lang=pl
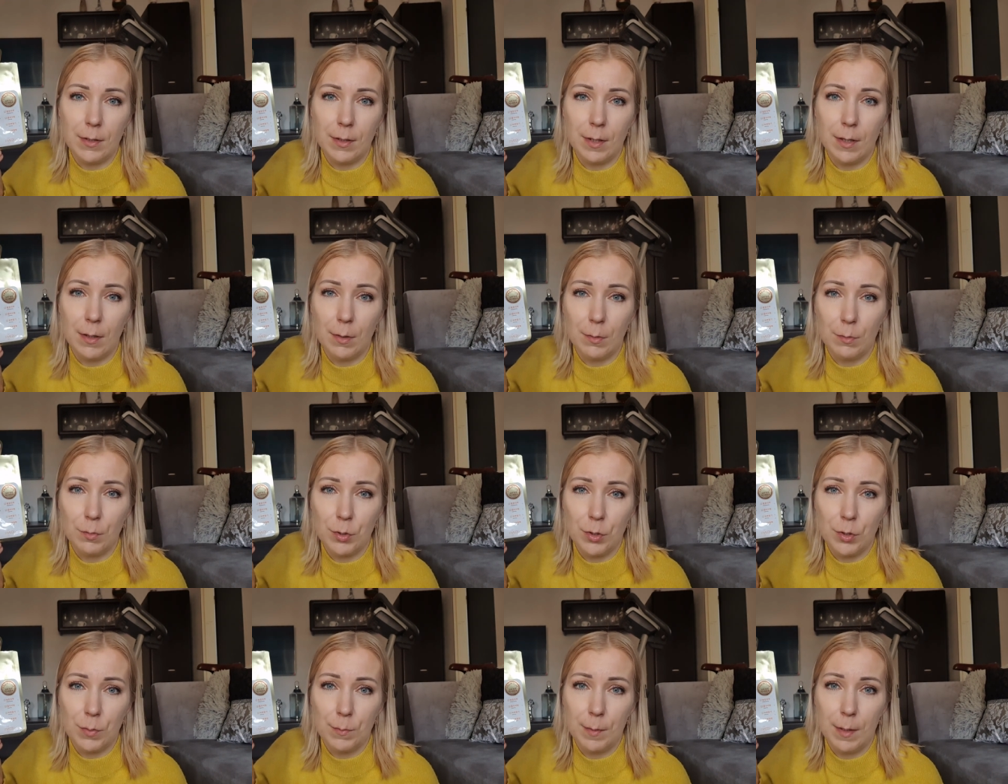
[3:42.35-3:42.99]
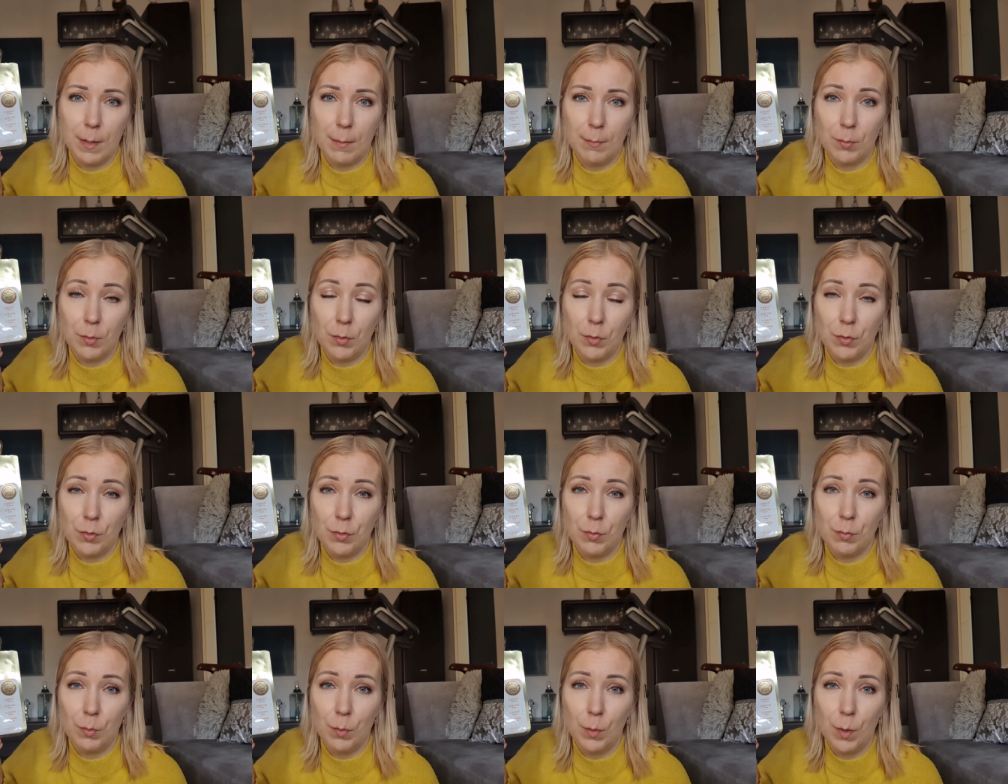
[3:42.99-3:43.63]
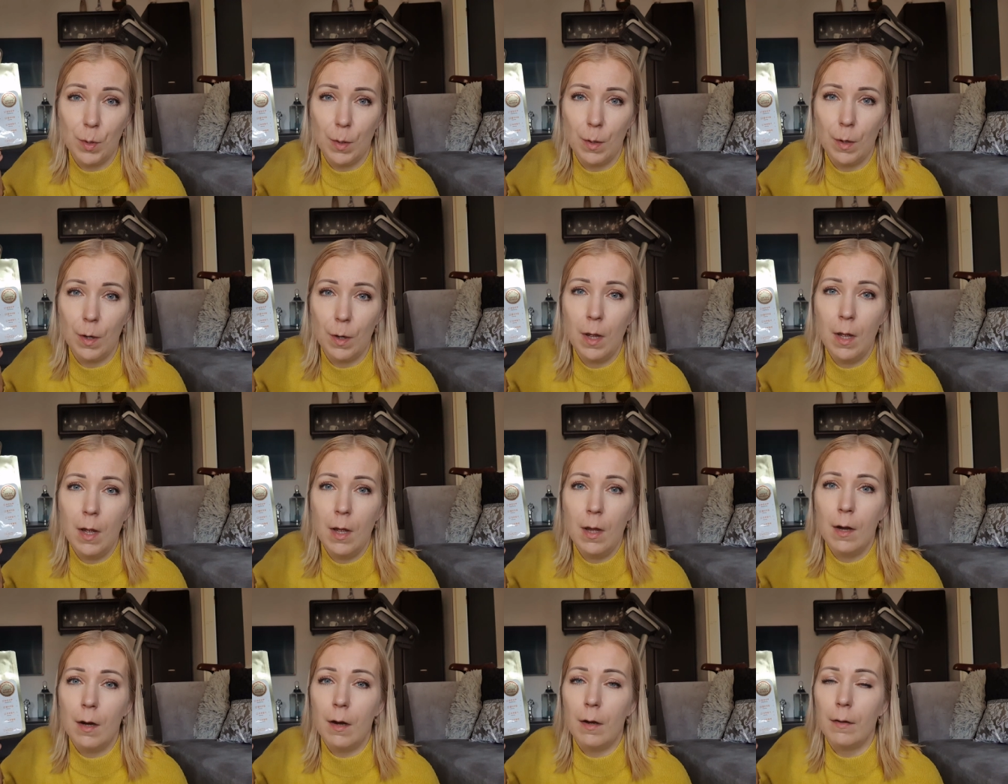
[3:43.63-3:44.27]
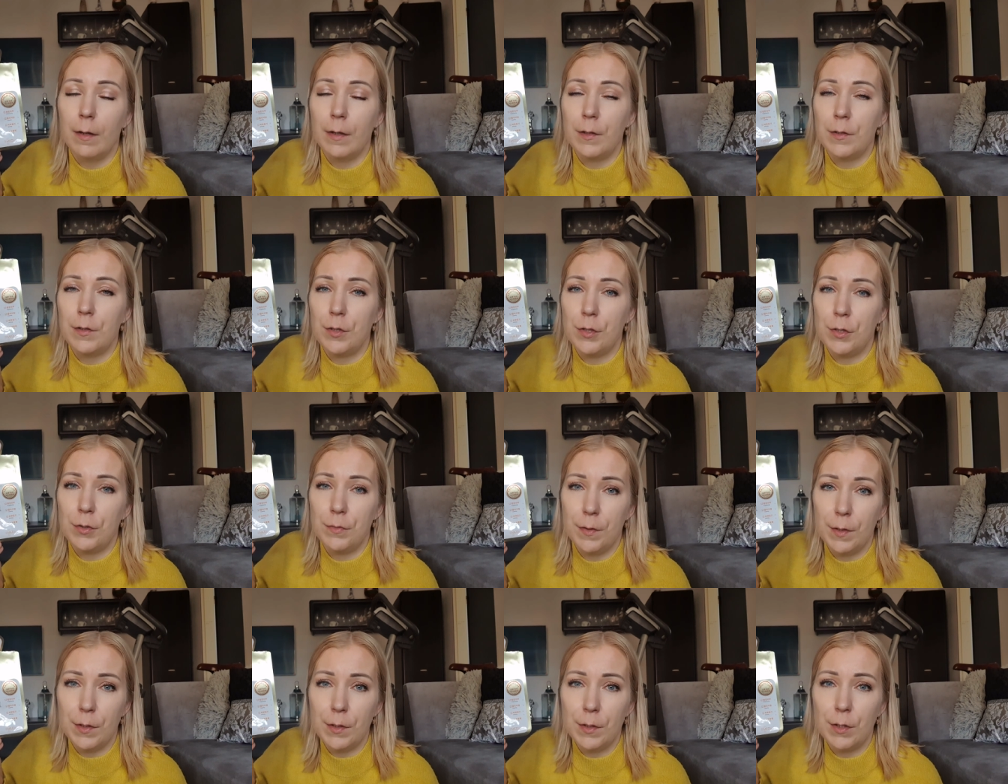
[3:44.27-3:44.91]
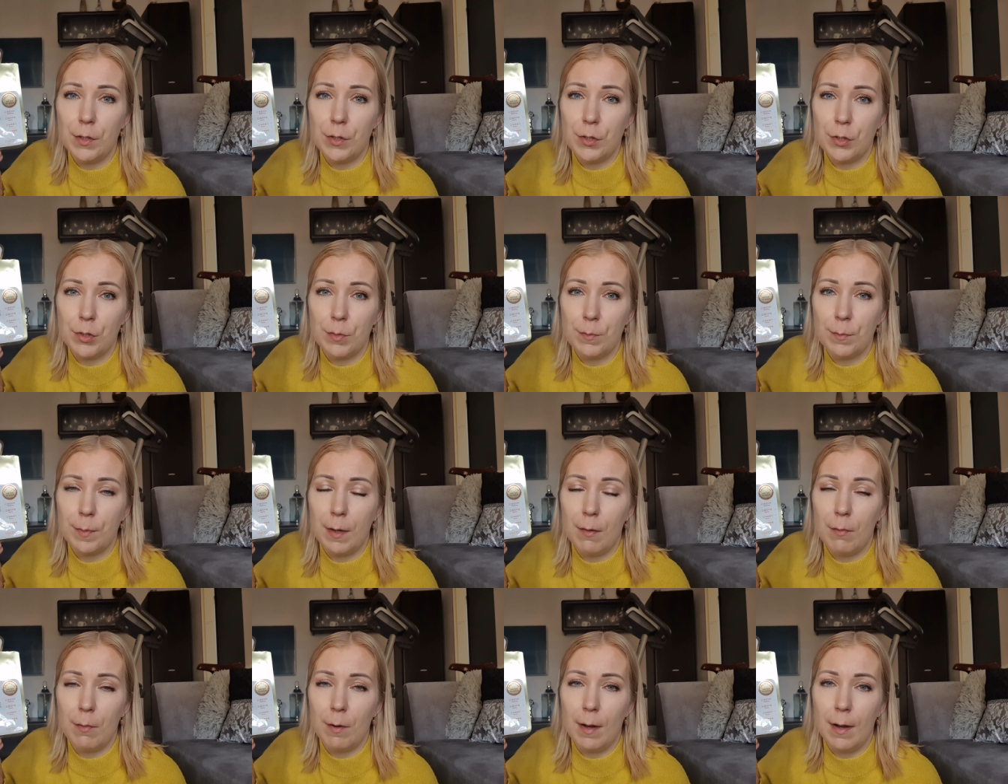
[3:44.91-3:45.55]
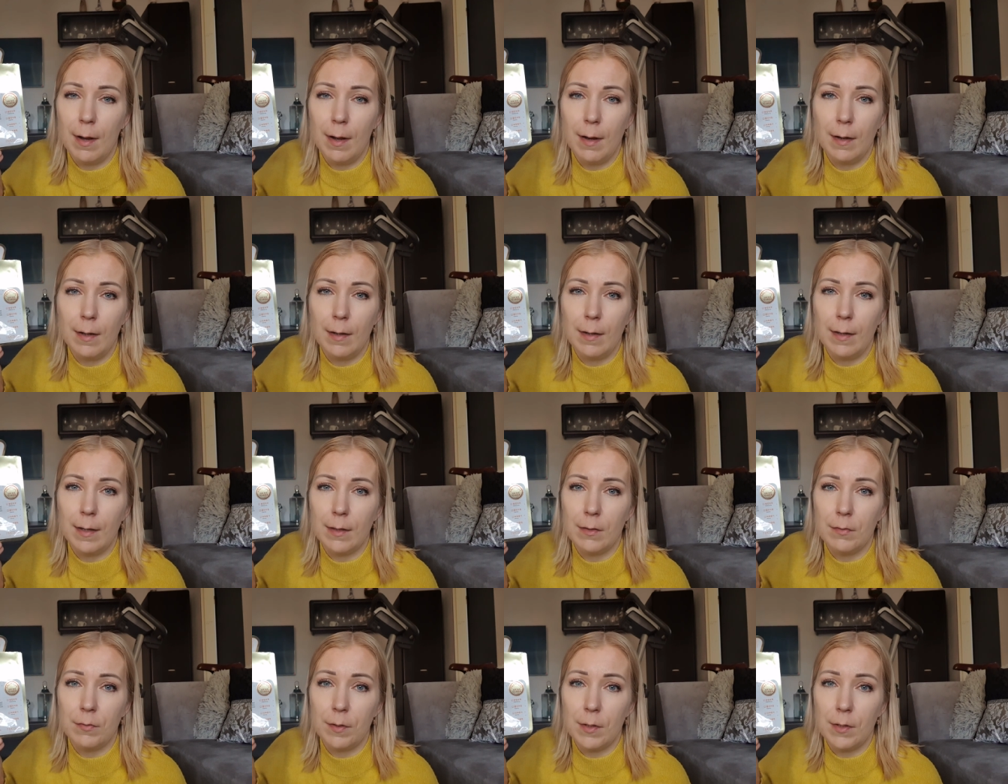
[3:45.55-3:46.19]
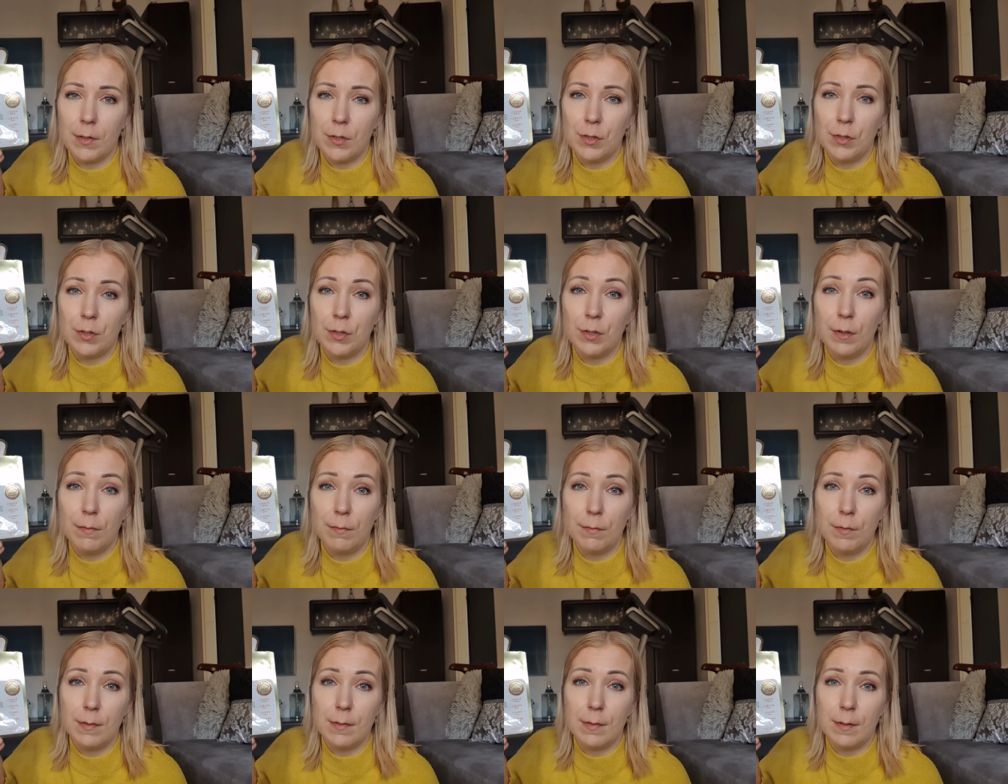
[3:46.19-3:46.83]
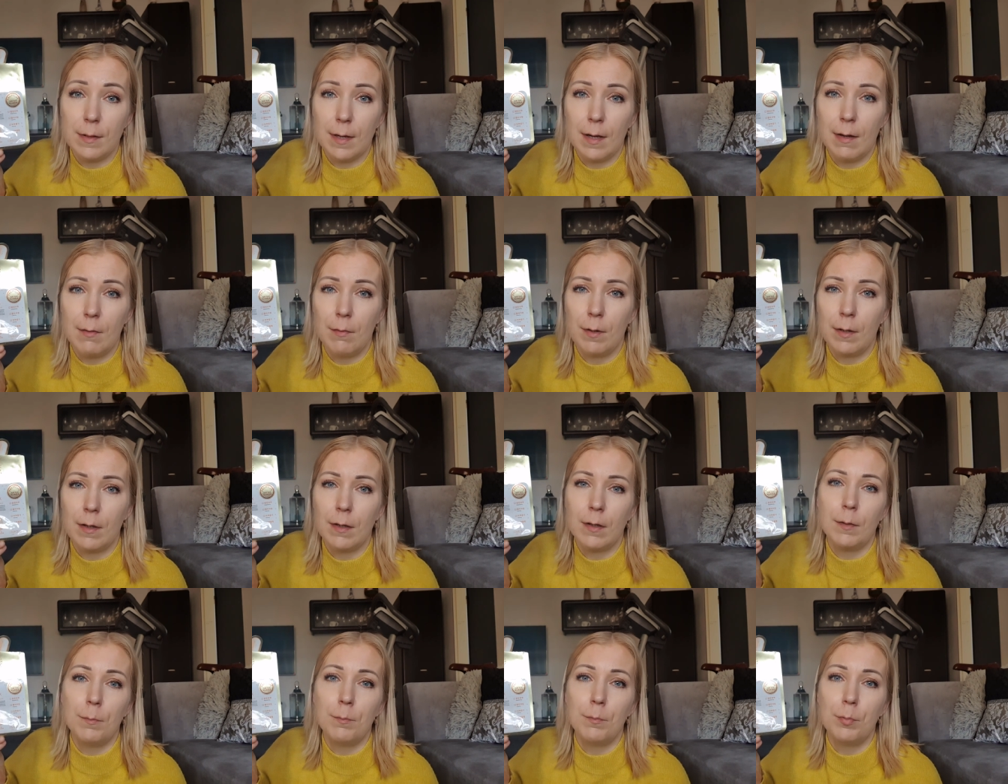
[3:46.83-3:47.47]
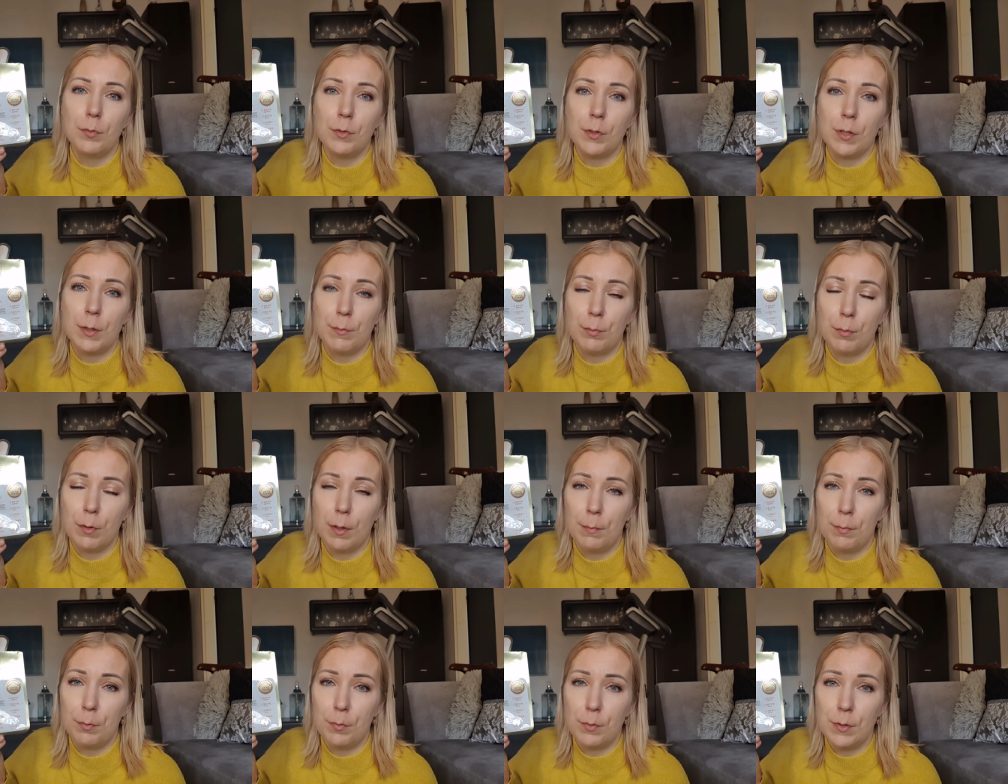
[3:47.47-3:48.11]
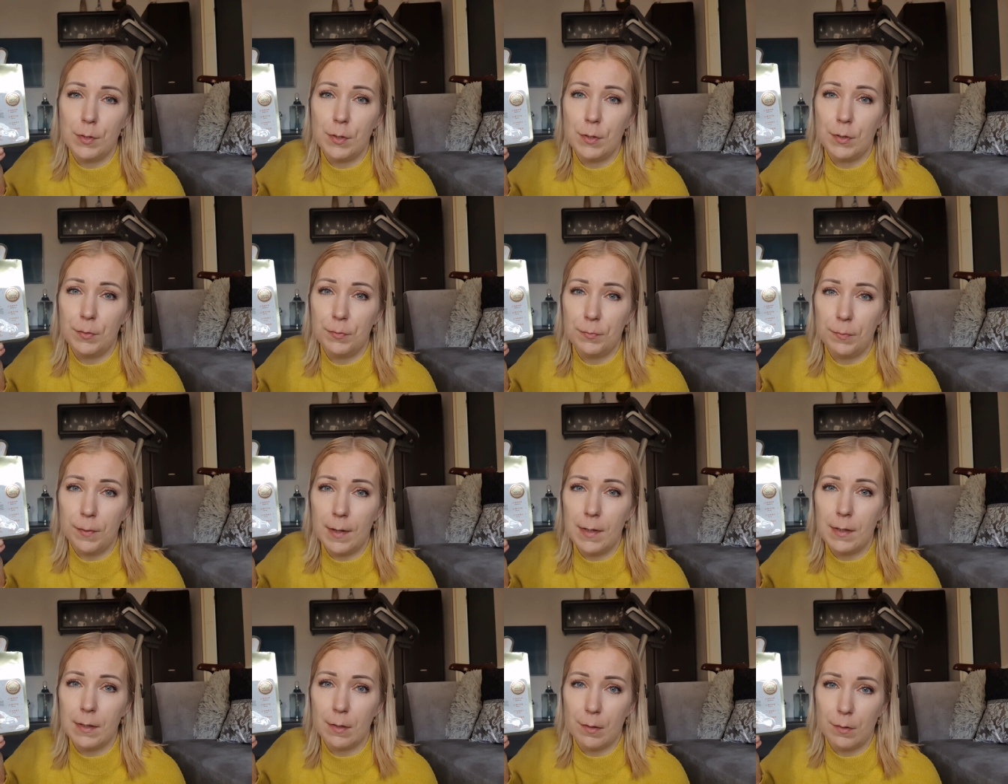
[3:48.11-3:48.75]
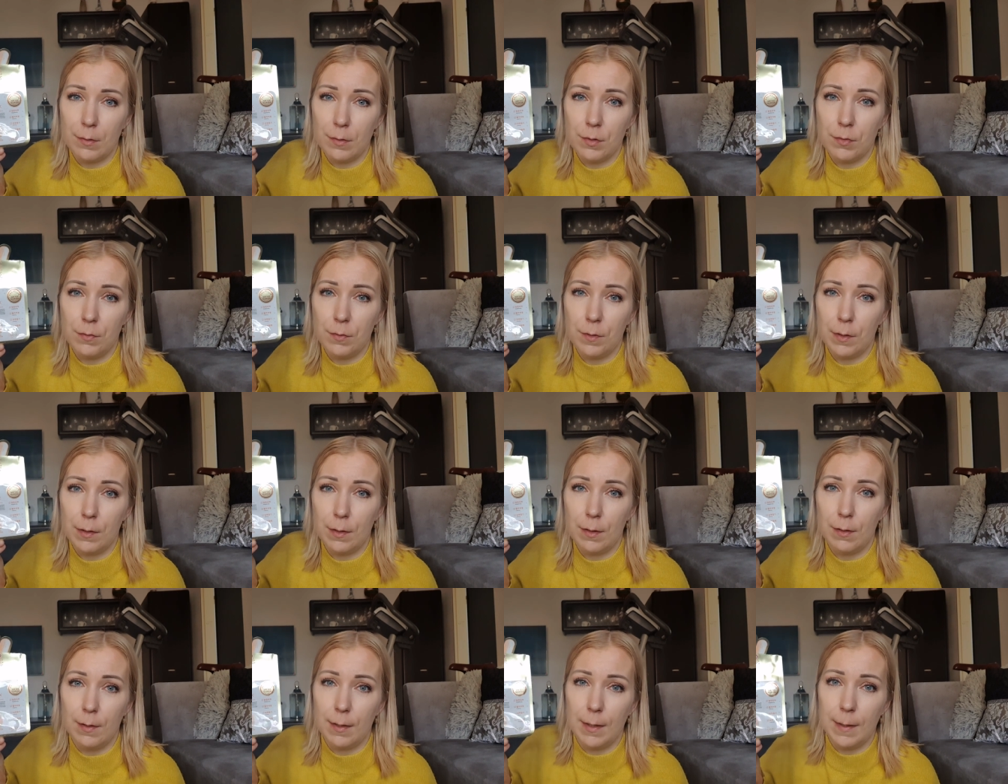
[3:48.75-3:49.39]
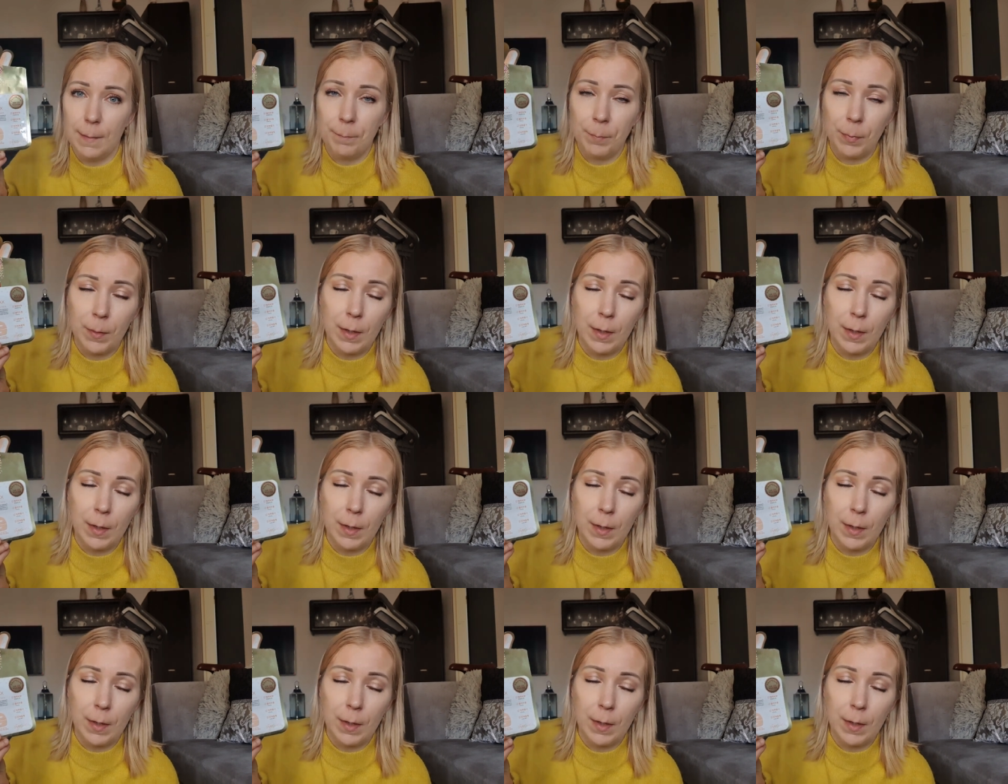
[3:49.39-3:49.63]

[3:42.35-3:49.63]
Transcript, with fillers: Ja ją trzymałam dość długo, ona się świetnie trzymała, ale na twarzy nie wyschała i buzia była później fajnie rozświetlona.